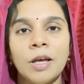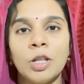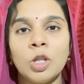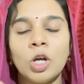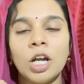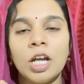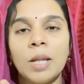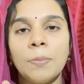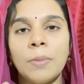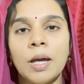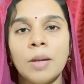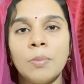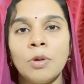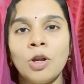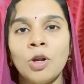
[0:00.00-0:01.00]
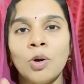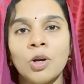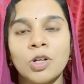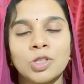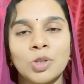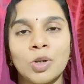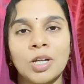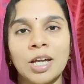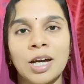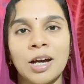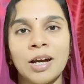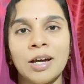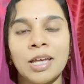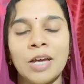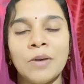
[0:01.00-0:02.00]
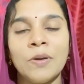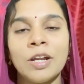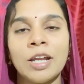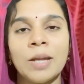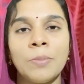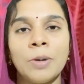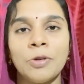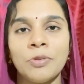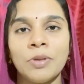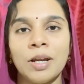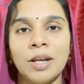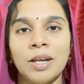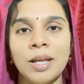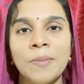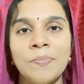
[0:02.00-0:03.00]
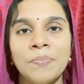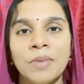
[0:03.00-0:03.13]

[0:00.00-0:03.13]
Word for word: ఎందుకంటే బైబిల్లో ఒక చోట ఏమని రాయబడి ఉందంటే